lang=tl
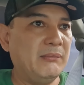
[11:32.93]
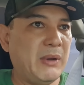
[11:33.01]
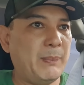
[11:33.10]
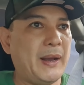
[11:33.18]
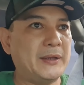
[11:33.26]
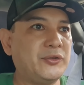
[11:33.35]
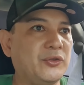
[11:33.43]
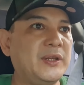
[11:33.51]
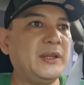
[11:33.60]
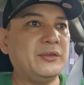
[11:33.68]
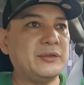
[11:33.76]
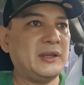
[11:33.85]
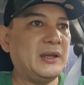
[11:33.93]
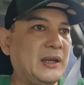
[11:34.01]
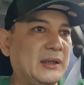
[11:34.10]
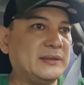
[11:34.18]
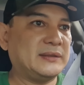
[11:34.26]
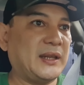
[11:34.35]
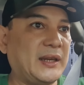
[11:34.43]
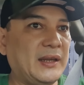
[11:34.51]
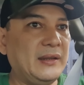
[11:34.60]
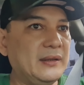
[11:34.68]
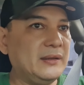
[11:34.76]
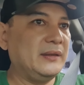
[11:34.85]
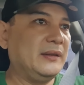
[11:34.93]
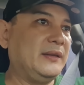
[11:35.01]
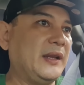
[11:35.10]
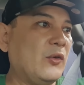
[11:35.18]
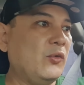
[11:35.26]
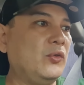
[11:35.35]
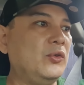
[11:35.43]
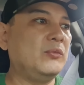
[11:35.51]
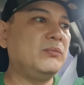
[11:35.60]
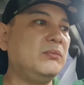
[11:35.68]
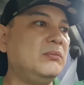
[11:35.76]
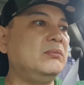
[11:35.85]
papasok dito sa sasakyan, nakukulob.